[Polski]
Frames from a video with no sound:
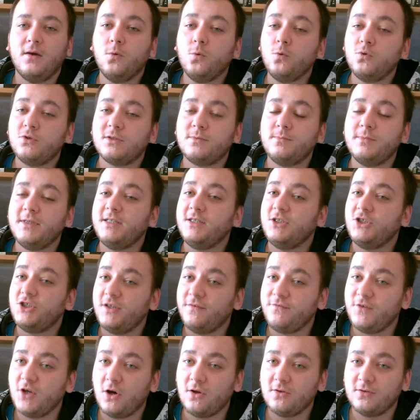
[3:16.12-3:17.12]
8 i
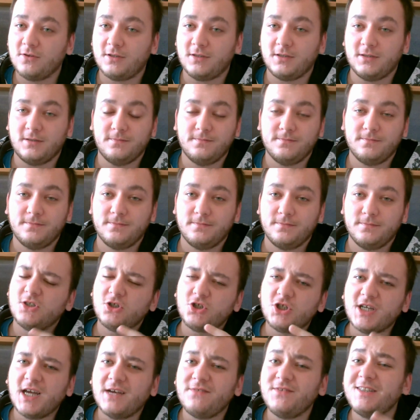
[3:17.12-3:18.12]
9. Co
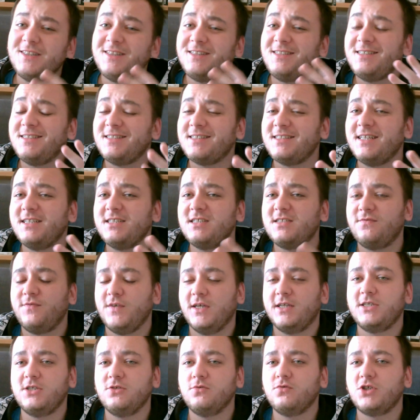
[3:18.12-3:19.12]
ciekawe, Disney
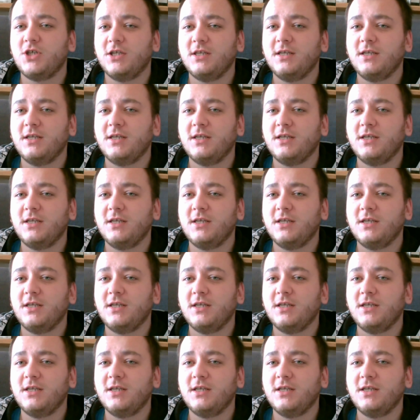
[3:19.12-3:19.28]
stwierdził, że